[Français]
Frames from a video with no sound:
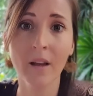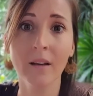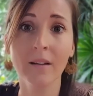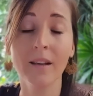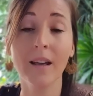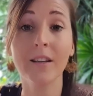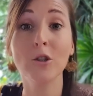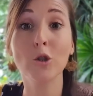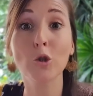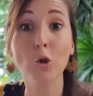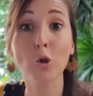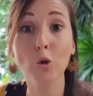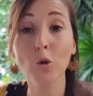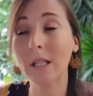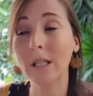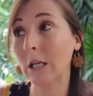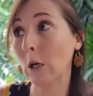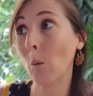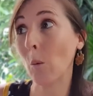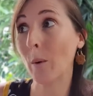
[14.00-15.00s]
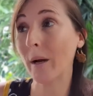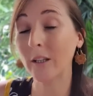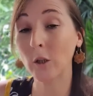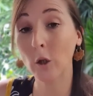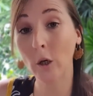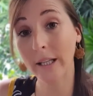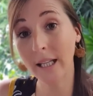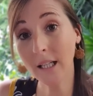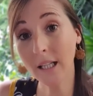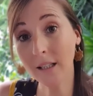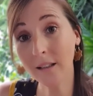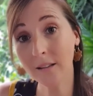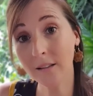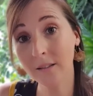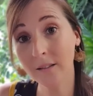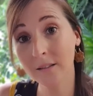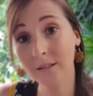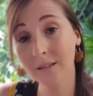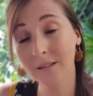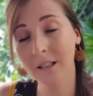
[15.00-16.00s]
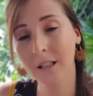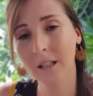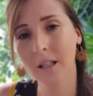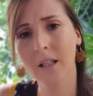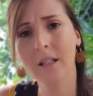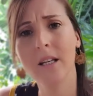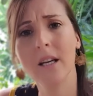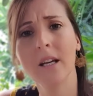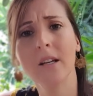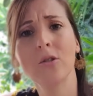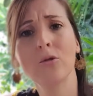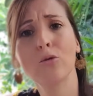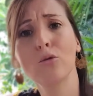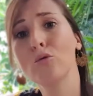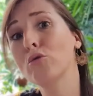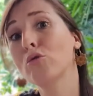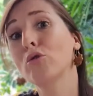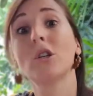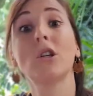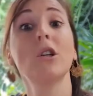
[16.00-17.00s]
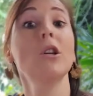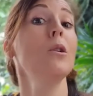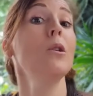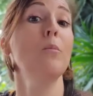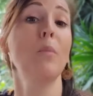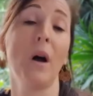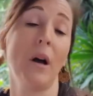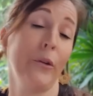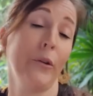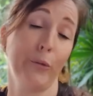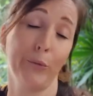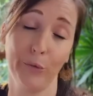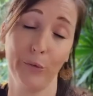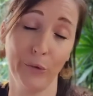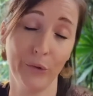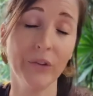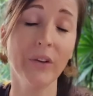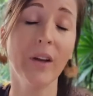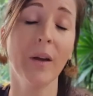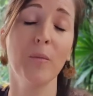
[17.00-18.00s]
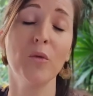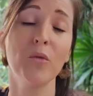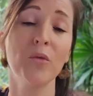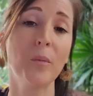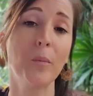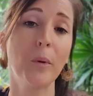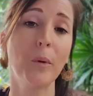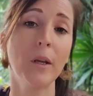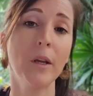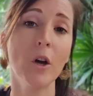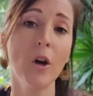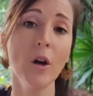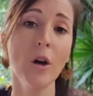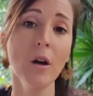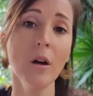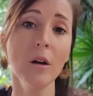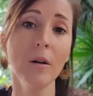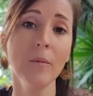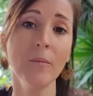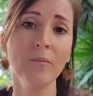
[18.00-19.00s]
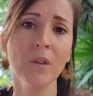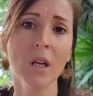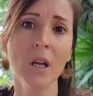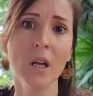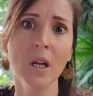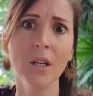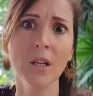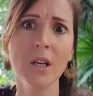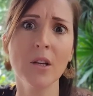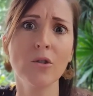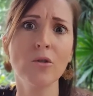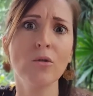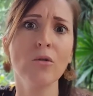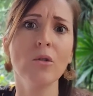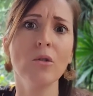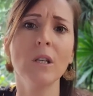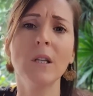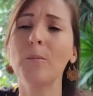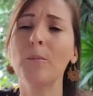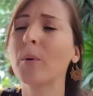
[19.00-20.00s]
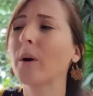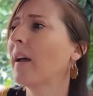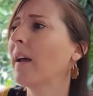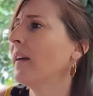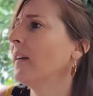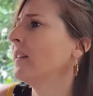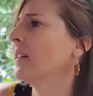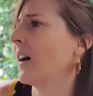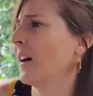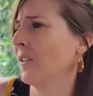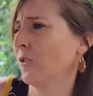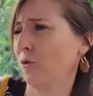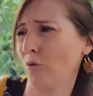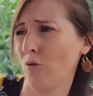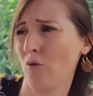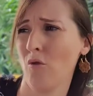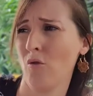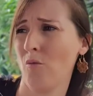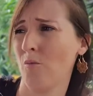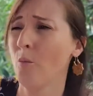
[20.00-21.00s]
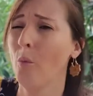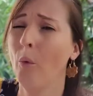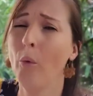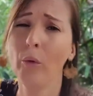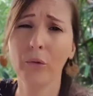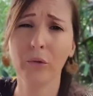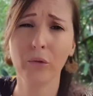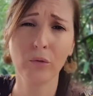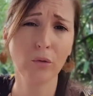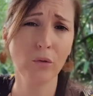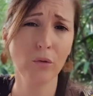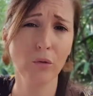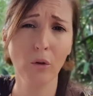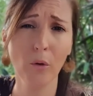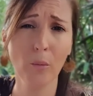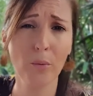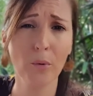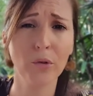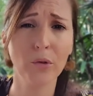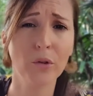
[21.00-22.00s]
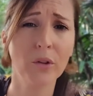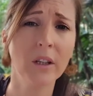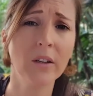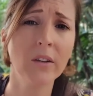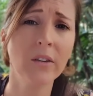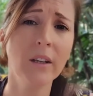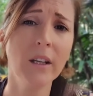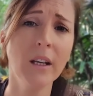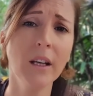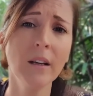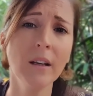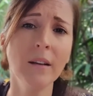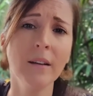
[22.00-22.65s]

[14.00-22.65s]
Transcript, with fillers: il y a ceux qui comprennent rien, il y a ceux qui bah, sont de très mauvais payeurs, il y a ceux qui prennent un temps monstrueux pour se décider,